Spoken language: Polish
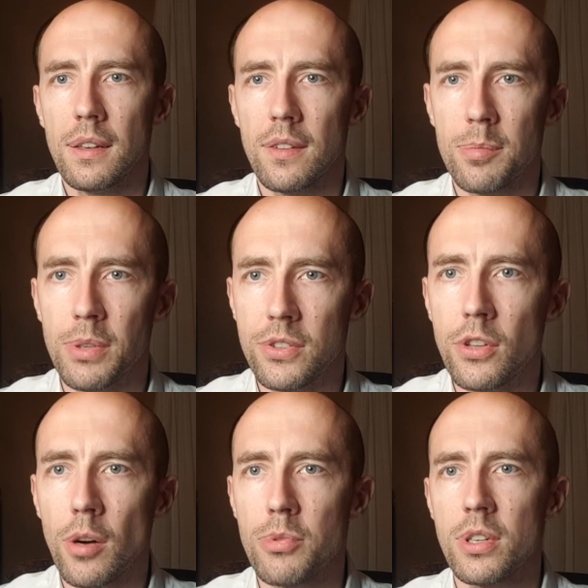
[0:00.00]
zbyt
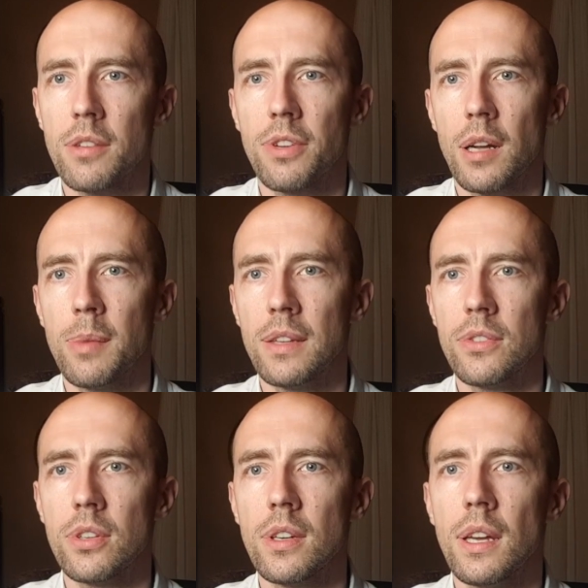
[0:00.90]
dobrze.
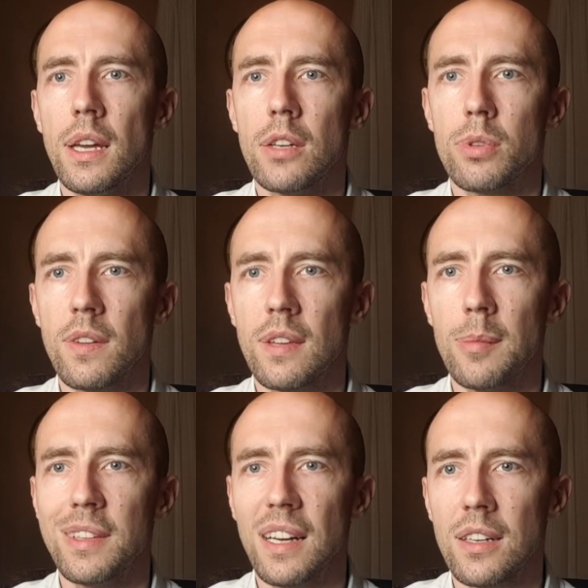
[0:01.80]
Fragmenty, które
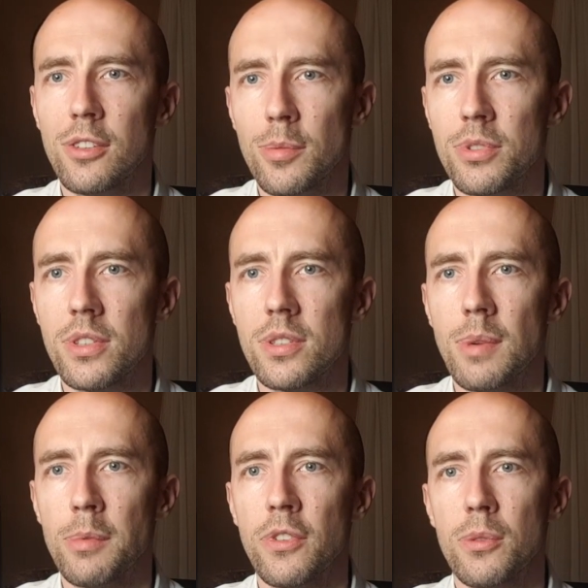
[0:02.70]
znamy tak dobrze, że
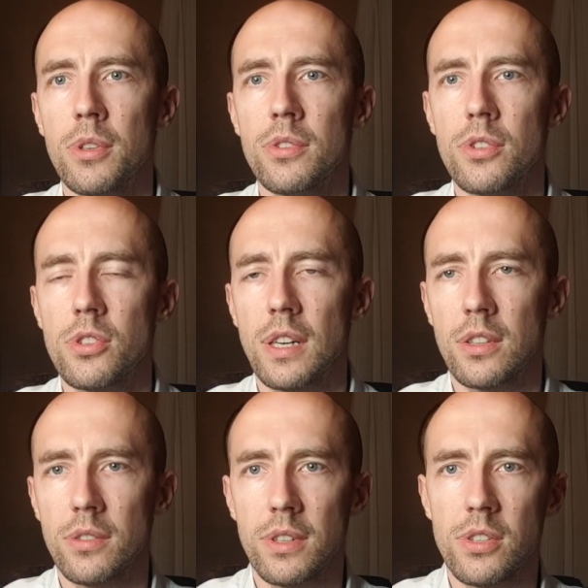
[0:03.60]
mamy skłonność
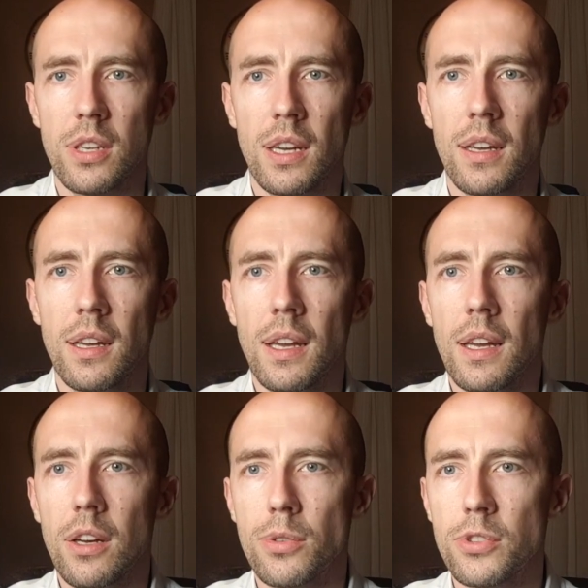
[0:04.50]
traktować je
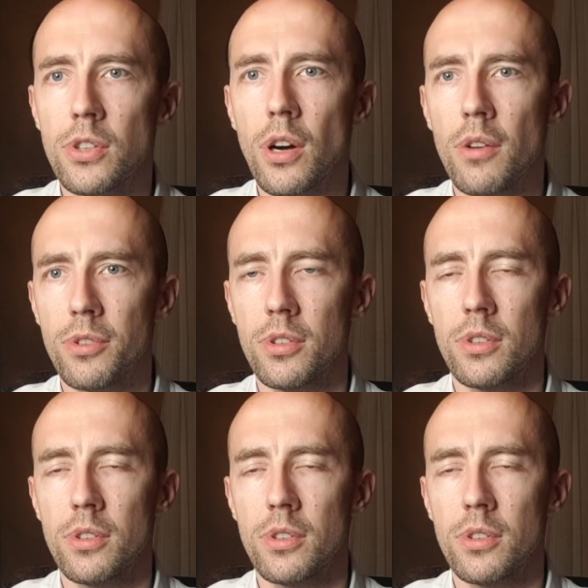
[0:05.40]
rutynowo.